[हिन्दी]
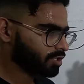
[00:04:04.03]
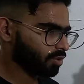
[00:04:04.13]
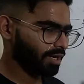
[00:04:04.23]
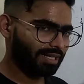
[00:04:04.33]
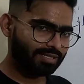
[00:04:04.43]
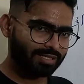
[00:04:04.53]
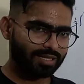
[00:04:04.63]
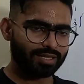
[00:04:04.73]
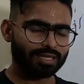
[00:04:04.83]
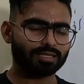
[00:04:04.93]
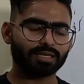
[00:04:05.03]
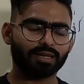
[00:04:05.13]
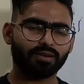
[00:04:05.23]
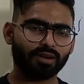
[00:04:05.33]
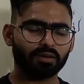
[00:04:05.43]
सो लेट्स सी कि
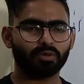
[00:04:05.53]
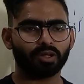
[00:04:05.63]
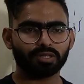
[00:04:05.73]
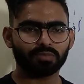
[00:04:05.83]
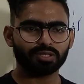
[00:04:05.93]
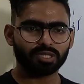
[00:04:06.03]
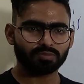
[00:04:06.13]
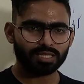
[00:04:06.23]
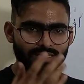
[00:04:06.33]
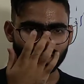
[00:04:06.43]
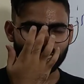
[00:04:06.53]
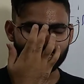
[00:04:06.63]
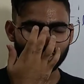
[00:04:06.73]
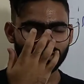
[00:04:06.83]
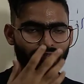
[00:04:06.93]
इंट्रा एम्ब्रियोनिक मीज़ोडम किस
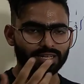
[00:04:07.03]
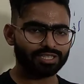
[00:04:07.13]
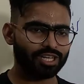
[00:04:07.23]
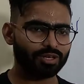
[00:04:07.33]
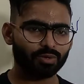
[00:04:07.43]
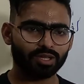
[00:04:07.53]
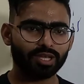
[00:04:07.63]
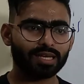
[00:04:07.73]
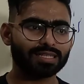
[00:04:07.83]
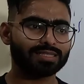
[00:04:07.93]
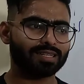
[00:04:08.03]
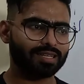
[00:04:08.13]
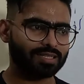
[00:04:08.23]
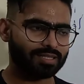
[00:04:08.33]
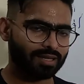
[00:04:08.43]
तरीके से डिफ्रेंशिएट होती है किस
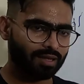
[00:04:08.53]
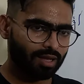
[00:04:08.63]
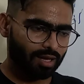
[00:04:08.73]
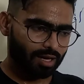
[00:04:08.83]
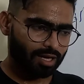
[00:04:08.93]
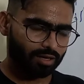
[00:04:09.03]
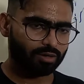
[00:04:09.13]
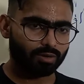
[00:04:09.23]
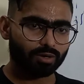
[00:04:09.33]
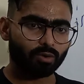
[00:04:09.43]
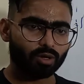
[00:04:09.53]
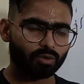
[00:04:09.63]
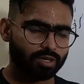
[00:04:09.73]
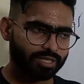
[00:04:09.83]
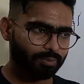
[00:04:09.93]
तरीके से आ, कौन
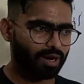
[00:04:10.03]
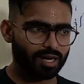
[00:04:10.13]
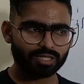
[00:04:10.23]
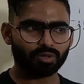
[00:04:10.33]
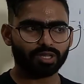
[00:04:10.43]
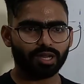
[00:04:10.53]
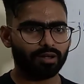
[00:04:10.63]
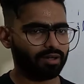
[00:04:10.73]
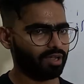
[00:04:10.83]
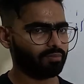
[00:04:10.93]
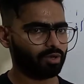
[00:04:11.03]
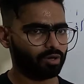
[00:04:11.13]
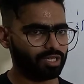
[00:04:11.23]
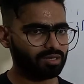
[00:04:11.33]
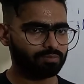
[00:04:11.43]
कौन से पार्ट्स होते हैं इंट्रा
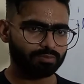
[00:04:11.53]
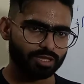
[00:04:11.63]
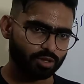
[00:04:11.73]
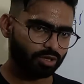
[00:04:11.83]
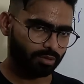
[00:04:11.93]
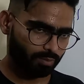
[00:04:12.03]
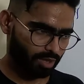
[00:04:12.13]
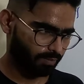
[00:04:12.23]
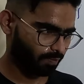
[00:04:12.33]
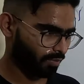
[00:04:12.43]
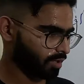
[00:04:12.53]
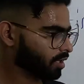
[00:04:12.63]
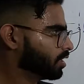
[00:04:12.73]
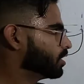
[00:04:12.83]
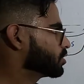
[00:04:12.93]
एम्ब्रियोनिक मीज़ोडम के
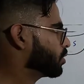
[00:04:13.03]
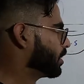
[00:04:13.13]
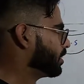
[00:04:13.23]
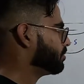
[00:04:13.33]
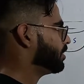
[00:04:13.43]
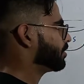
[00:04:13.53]
सो so, अगर हम